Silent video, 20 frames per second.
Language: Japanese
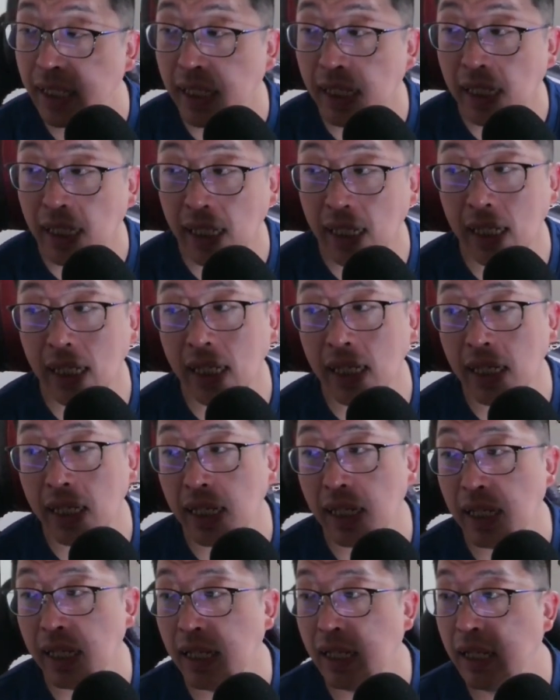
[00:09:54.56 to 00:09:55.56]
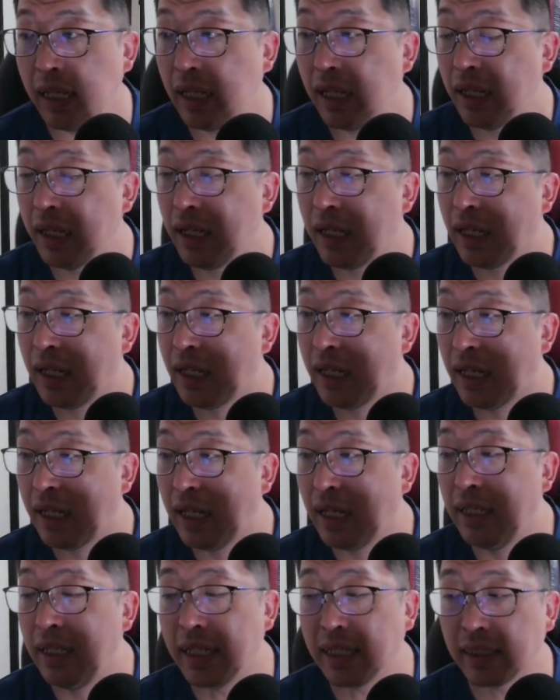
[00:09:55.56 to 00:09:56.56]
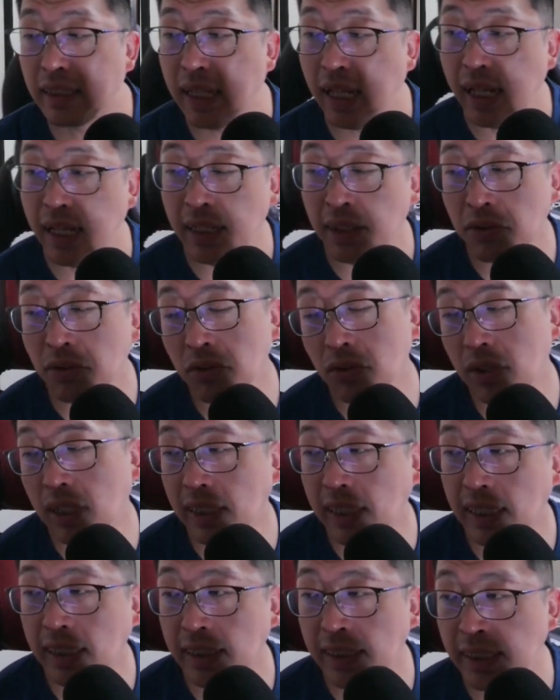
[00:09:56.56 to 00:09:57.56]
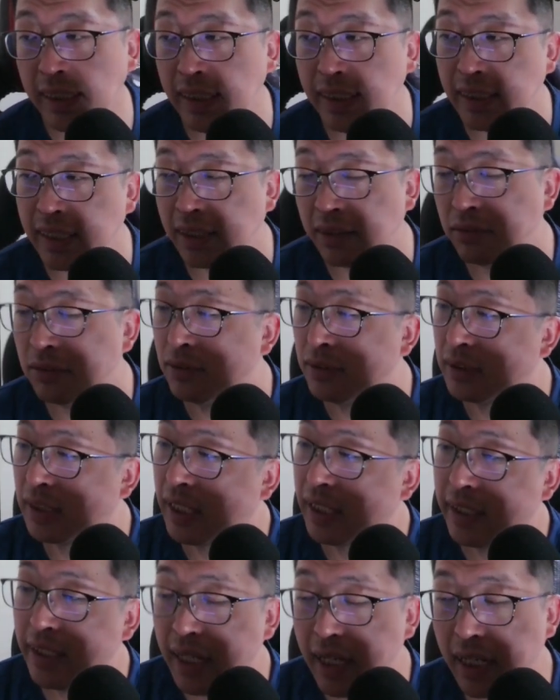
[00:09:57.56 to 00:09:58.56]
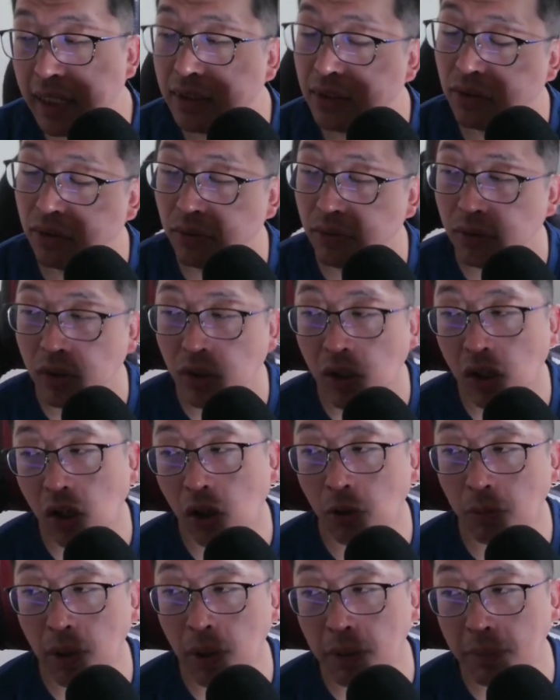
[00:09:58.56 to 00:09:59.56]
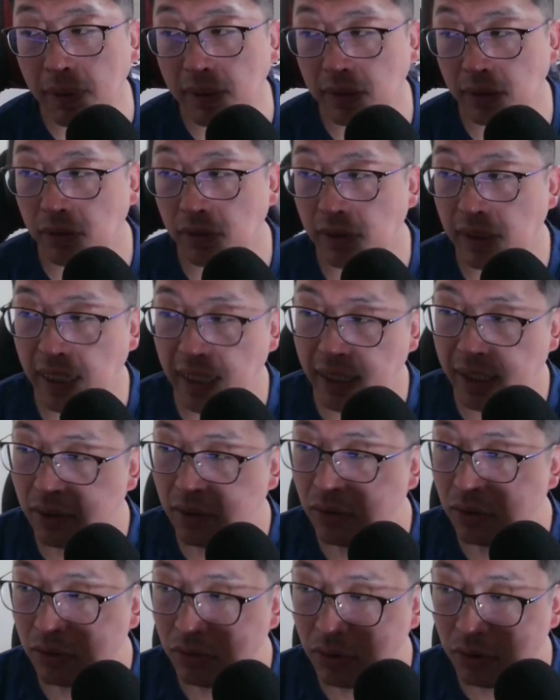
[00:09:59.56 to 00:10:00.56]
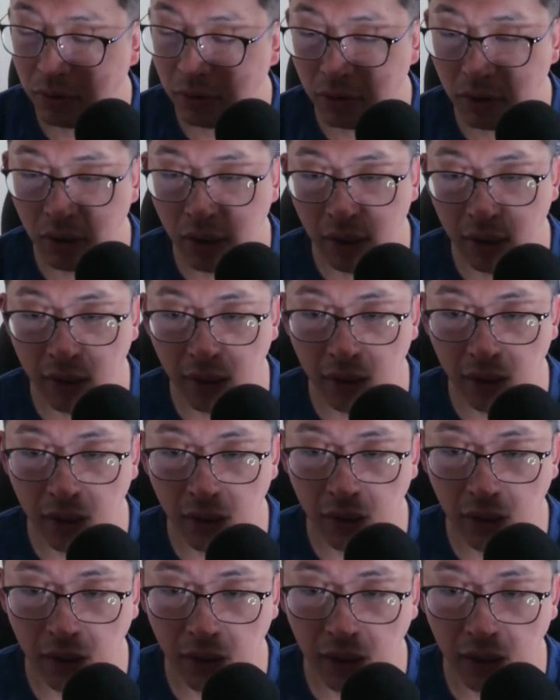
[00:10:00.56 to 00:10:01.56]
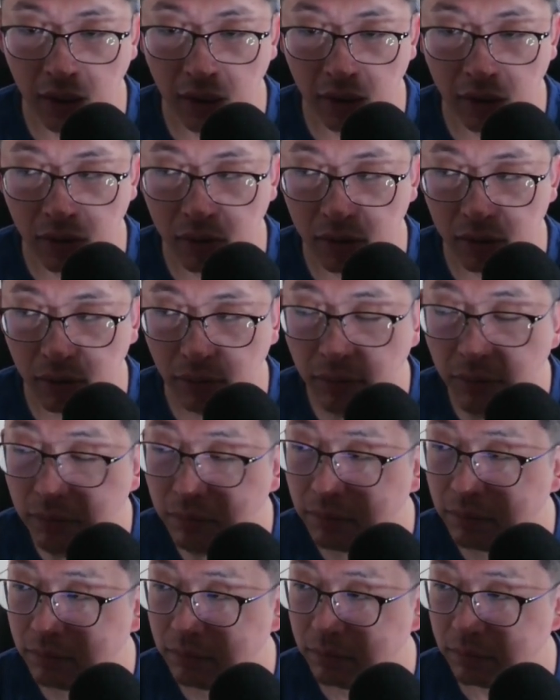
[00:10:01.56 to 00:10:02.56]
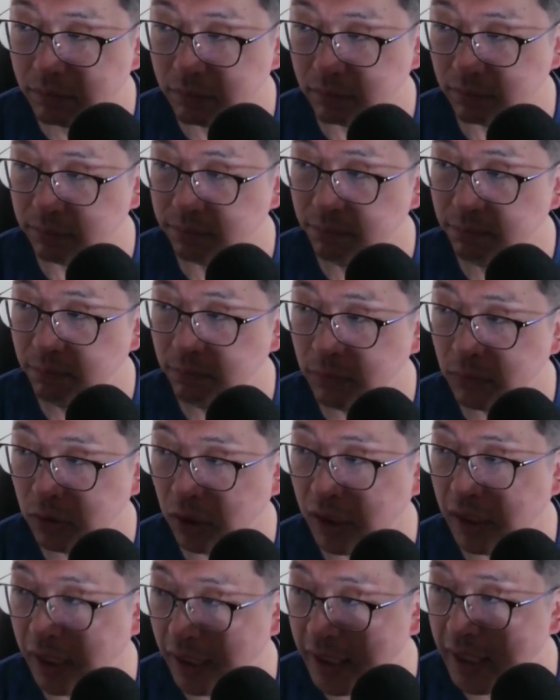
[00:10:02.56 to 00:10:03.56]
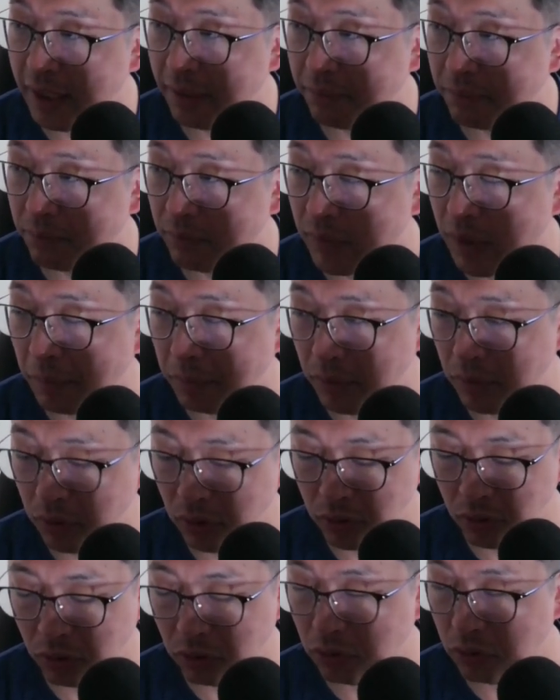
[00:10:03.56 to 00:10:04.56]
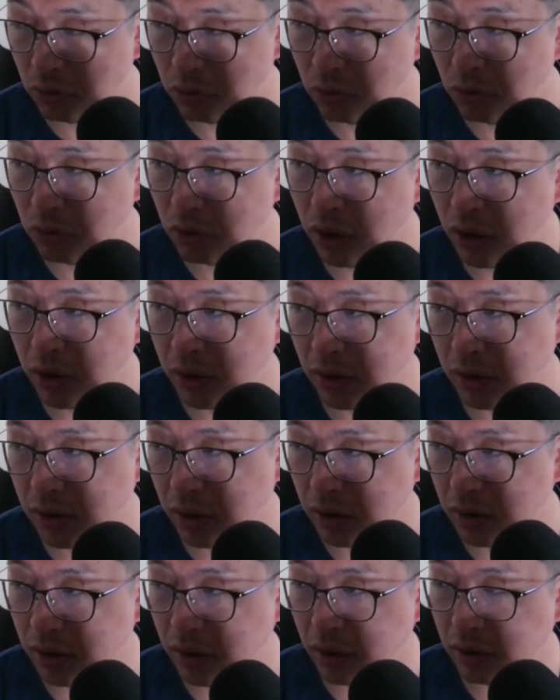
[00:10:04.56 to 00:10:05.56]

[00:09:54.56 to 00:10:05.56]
えやっていく形になるんかなと思いますので、今後、えー、これからね、多分どんどん公開されてい